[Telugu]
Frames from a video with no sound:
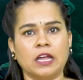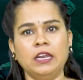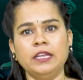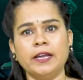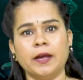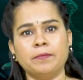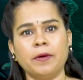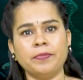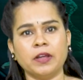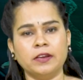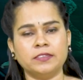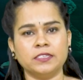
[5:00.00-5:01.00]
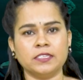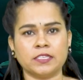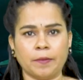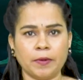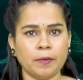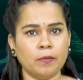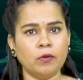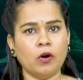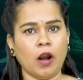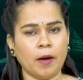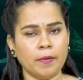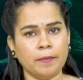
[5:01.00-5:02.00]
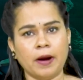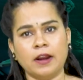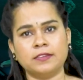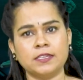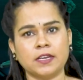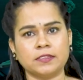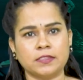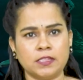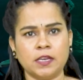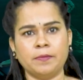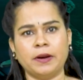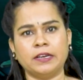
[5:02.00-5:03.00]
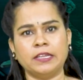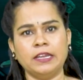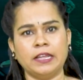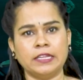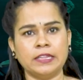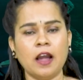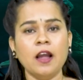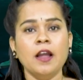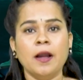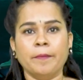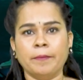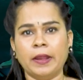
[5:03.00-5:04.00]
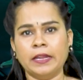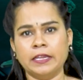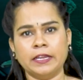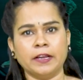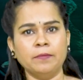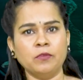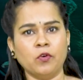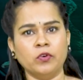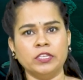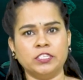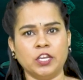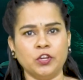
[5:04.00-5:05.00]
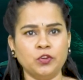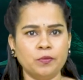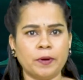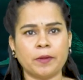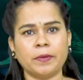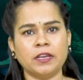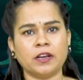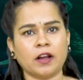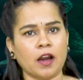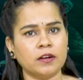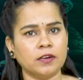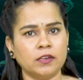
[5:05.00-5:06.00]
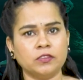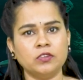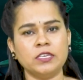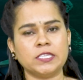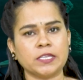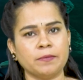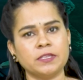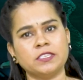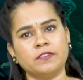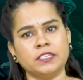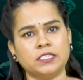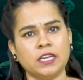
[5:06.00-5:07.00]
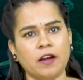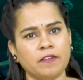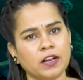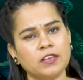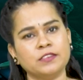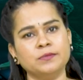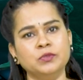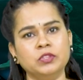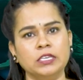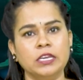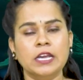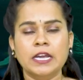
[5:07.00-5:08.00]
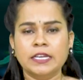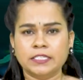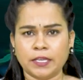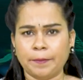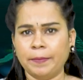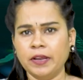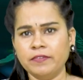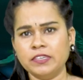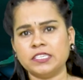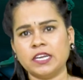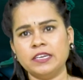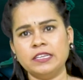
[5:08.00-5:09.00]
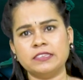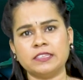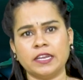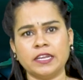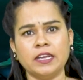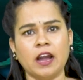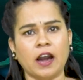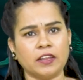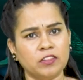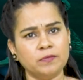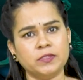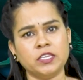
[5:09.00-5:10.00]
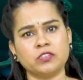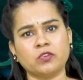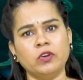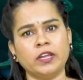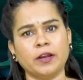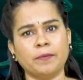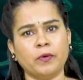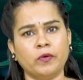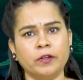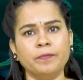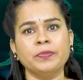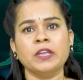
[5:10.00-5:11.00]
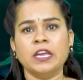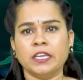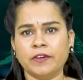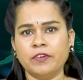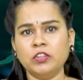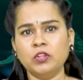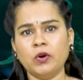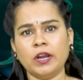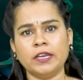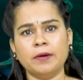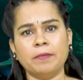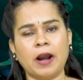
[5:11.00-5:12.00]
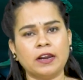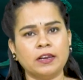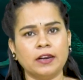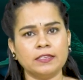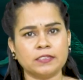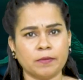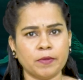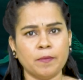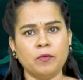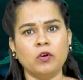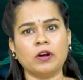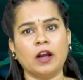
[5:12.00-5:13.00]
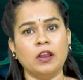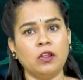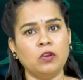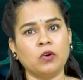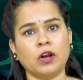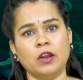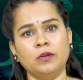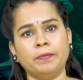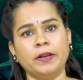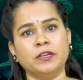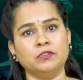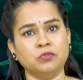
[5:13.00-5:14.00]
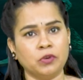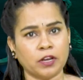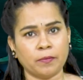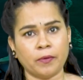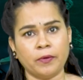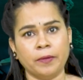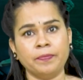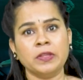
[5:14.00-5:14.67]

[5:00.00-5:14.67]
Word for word: తల్లి గర్భం దాల్చిన సమయంలో ఆమె మానసిక స్థితిని బట్టి లేదా మేనరికం కొన్ని జన్యుపరమైన కారణాలతో ఈ సమస్య వచ్చే అవకాశం ఉంది చెప్పిన విషయాన్ని సరిగ్గా అర్థం చేసుకోలేకపోవడం ఎవరితో అయినా మాట్లాడే సమయంలో కళ్ళల్లో కళ్ళు పెట్టి చూడకపోవడం